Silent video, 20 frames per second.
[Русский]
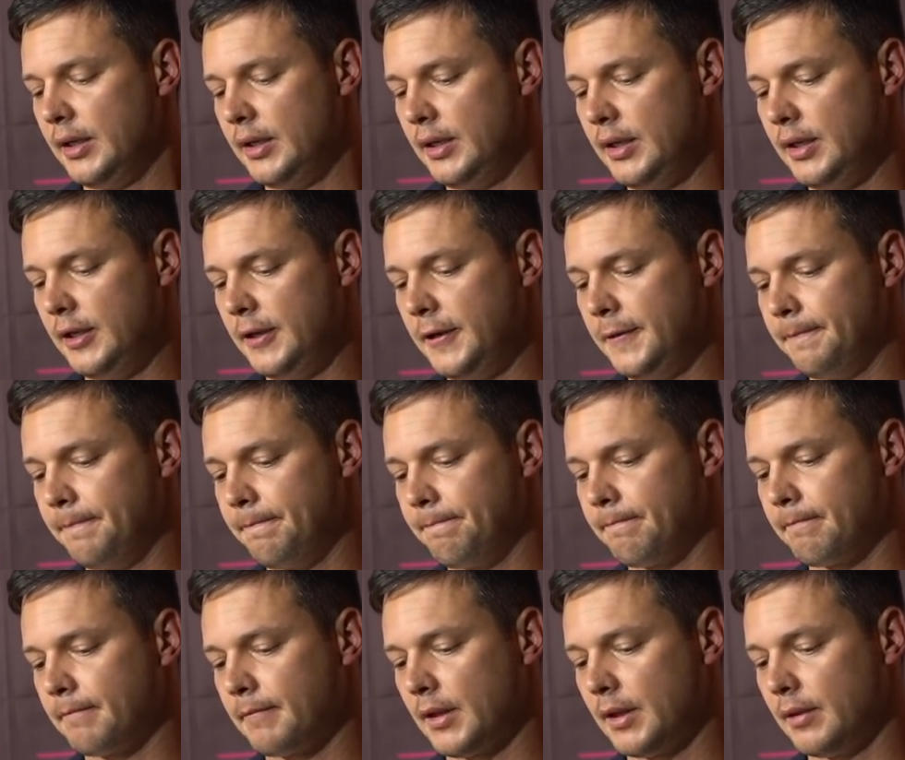И
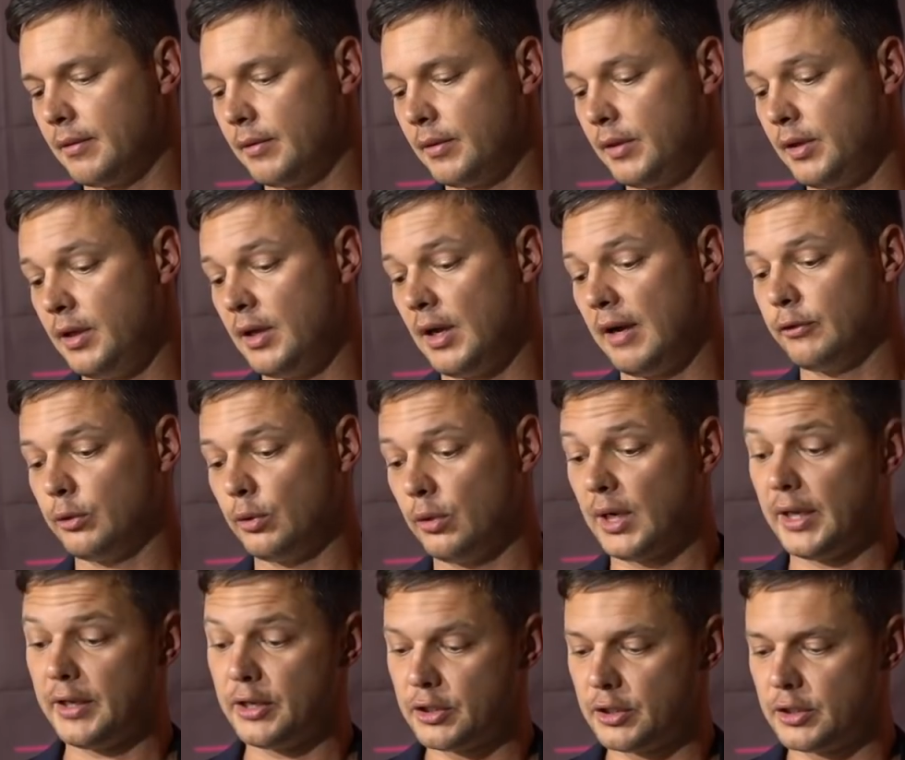и авто,
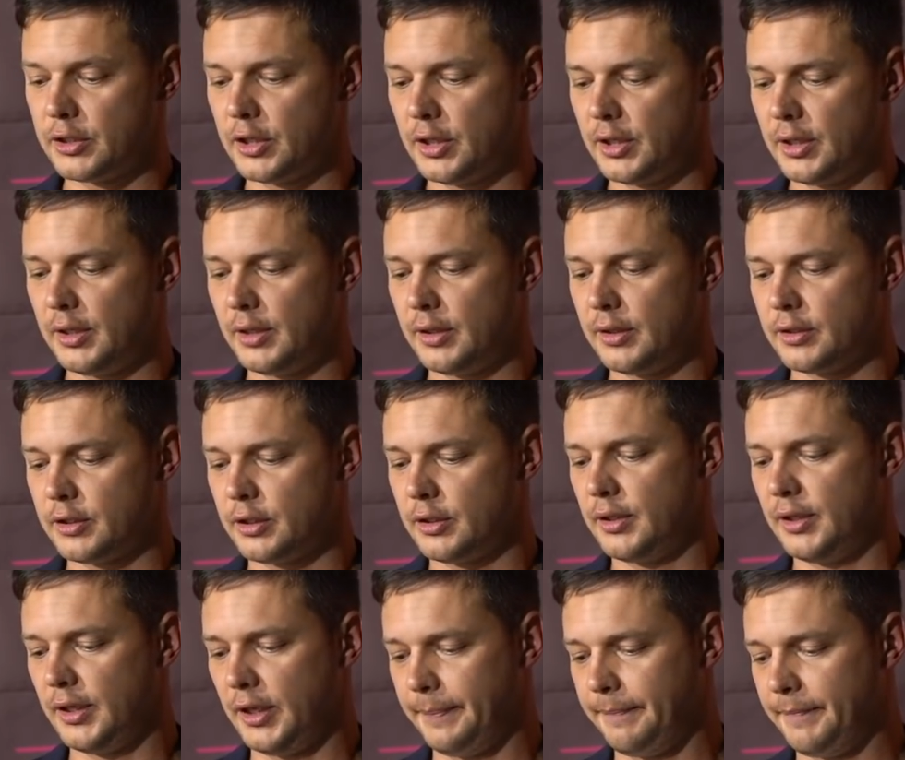конечно же,
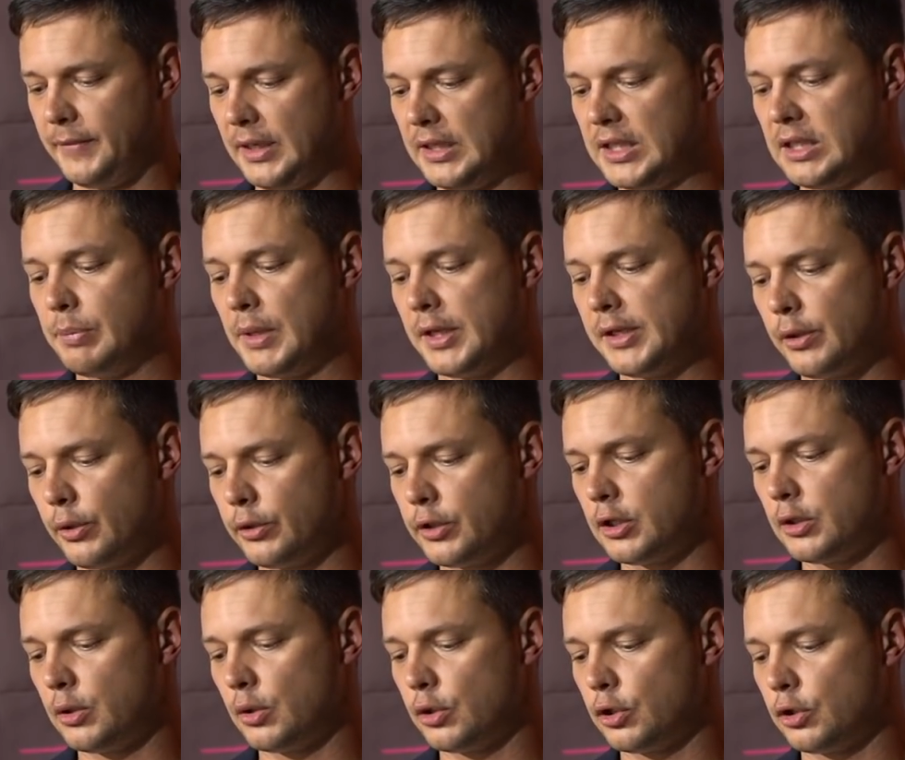ЖДМ. Если
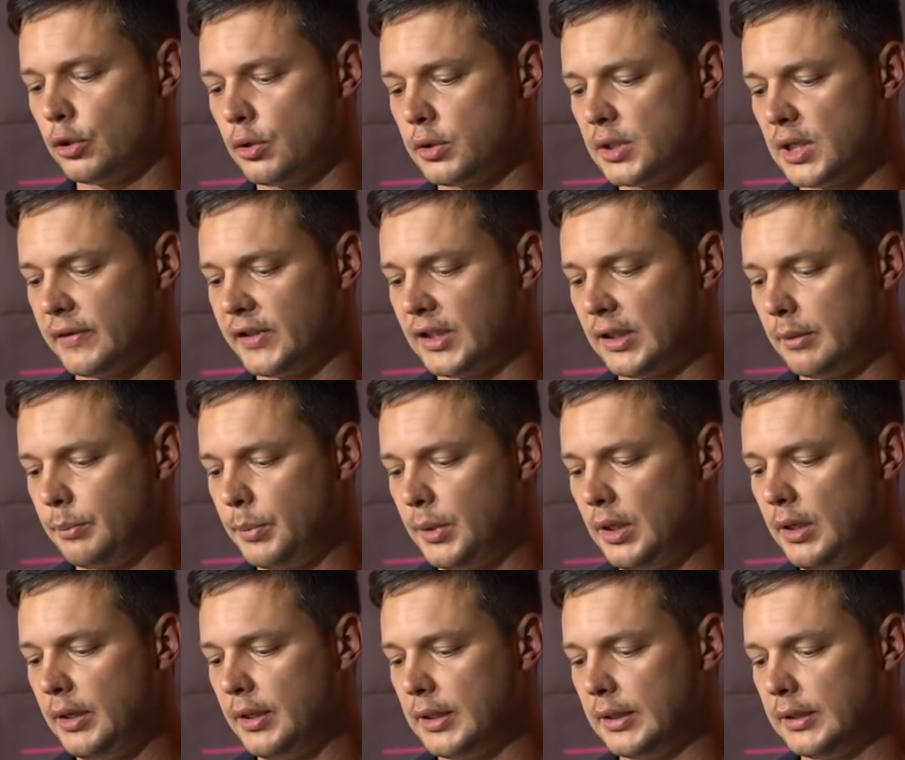планируете, то что за
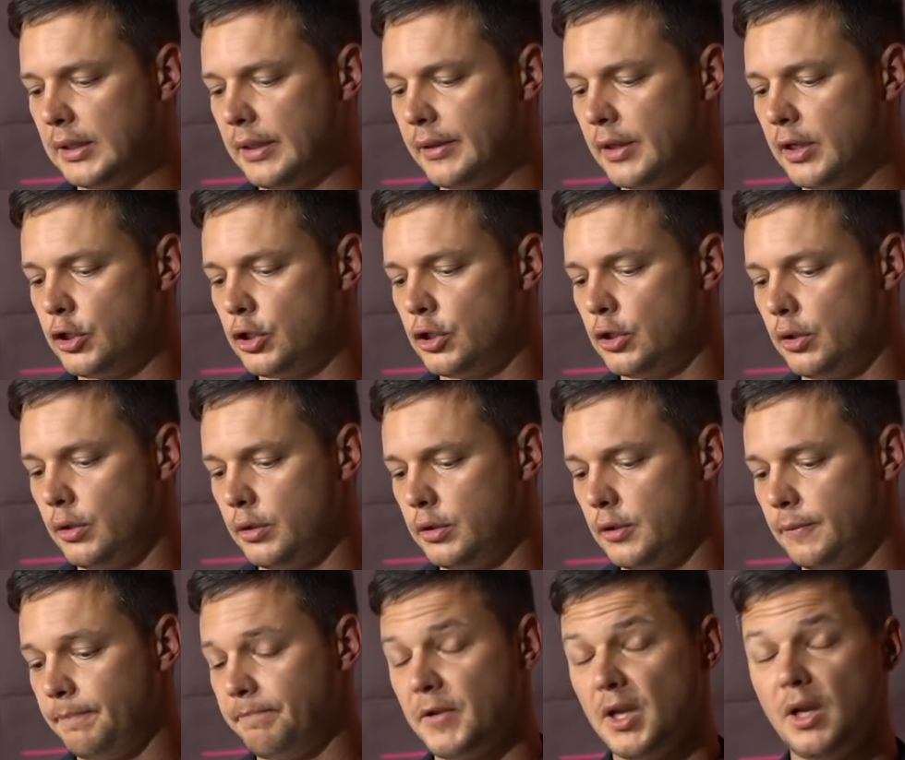автомобиль и когда
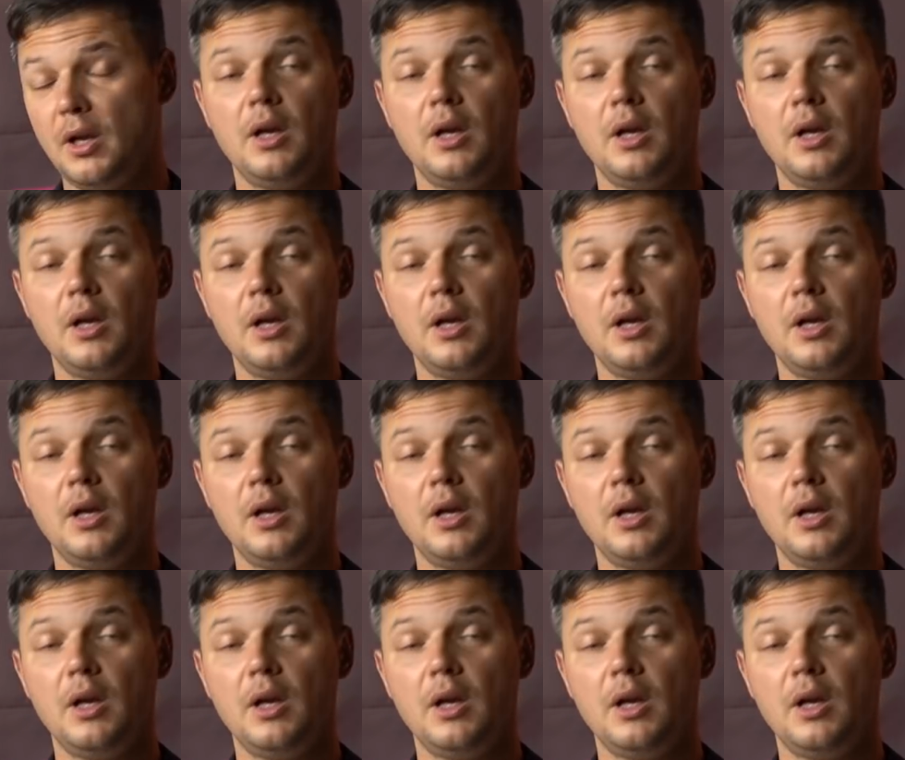начнете?